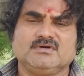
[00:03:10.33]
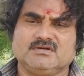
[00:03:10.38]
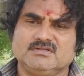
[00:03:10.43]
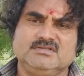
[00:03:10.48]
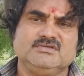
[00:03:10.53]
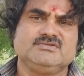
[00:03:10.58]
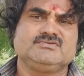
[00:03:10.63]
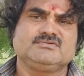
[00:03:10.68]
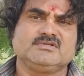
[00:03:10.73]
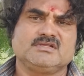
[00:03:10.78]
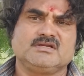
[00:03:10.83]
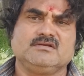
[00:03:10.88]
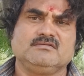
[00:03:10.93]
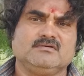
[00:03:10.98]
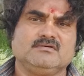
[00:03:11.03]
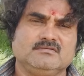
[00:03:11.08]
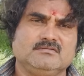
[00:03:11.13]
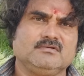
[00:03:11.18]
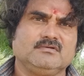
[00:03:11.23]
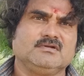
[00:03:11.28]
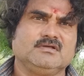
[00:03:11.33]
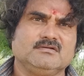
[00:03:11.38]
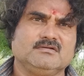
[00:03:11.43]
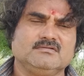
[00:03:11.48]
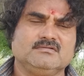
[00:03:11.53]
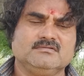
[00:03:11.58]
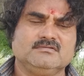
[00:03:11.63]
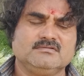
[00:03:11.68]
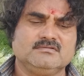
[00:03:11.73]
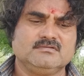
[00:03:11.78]
వారు తీసుకున్నారంటే వారు
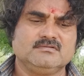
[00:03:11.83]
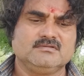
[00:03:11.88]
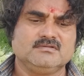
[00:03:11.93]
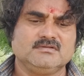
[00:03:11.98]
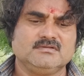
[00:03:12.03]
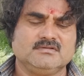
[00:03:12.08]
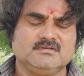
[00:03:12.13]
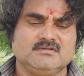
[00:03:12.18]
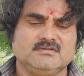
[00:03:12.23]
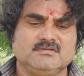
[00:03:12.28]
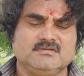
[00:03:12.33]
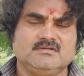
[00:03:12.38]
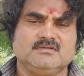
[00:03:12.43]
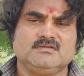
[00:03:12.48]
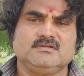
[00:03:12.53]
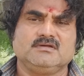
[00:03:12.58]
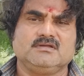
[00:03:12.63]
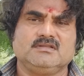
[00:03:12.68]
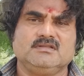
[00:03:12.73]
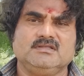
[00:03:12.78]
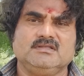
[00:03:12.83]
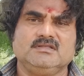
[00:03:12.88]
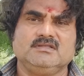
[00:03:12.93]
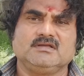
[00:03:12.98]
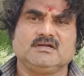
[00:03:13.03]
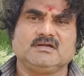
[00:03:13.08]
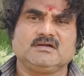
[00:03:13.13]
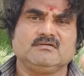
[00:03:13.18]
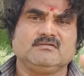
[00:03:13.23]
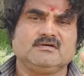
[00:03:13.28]
కొన్నారు అది
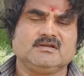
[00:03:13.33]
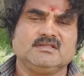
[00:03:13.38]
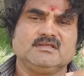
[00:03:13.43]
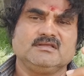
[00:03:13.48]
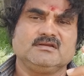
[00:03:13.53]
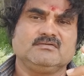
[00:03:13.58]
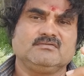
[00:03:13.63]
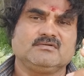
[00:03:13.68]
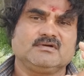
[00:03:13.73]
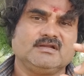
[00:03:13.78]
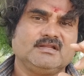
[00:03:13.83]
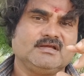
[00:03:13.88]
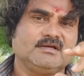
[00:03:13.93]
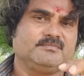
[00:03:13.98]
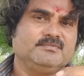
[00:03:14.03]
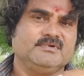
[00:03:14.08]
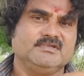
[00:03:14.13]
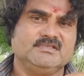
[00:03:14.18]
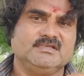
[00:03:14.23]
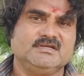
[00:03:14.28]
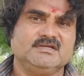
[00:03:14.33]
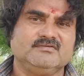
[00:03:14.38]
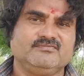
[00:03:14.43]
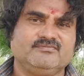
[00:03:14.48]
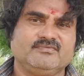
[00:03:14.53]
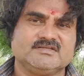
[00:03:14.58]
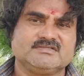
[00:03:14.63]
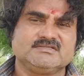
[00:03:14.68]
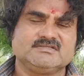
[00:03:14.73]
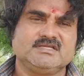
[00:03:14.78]
అక్కడ వారి దగ్గర ఉండలేకపోయింది అంటే
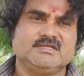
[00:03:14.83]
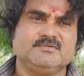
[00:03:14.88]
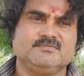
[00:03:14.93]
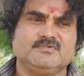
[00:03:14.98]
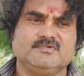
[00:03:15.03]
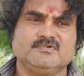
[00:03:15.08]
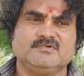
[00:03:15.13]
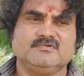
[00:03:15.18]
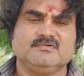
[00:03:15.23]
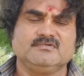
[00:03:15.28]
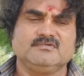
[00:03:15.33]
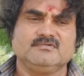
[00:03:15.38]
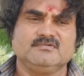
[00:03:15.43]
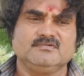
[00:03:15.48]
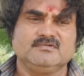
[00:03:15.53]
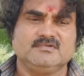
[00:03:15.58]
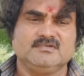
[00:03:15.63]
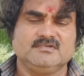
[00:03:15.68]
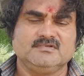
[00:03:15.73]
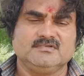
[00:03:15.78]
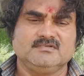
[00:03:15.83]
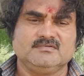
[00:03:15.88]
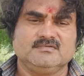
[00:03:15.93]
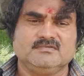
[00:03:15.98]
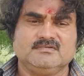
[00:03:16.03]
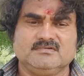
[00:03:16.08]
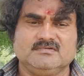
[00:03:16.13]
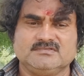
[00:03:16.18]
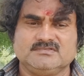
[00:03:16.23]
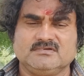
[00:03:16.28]
ఫస్ట్ టైము
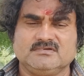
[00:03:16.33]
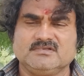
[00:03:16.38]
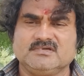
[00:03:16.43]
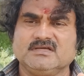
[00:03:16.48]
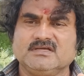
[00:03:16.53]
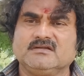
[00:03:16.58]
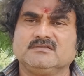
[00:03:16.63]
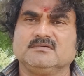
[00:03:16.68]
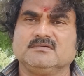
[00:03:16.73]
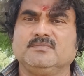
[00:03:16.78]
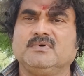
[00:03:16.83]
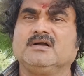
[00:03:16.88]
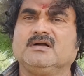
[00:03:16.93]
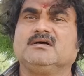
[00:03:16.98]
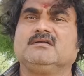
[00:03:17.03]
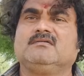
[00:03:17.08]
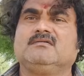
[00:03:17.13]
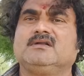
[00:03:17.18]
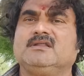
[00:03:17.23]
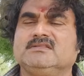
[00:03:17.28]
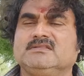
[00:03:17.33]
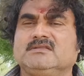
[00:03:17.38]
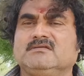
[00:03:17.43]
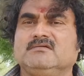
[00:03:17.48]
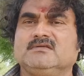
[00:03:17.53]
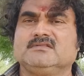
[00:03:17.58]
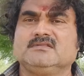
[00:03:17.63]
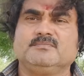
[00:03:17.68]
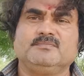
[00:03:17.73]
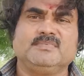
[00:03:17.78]
చౌదరి గారితో బాగా అలవాటైన
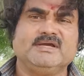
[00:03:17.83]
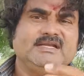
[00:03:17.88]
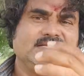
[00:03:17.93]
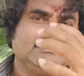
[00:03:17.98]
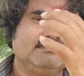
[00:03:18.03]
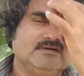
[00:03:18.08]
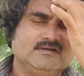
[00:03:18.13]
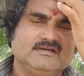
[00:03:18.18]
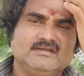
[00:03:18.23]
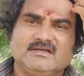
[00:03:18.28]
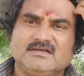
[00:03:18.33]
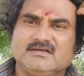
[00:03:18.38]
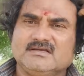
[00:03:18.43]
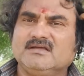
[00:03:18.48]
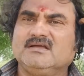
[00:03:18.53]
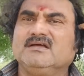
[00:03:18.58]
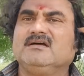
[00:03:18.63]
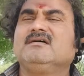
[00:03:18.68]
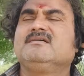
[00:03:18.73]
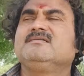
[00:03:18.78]
తర్వాత బయటికి వెళ్ళినాక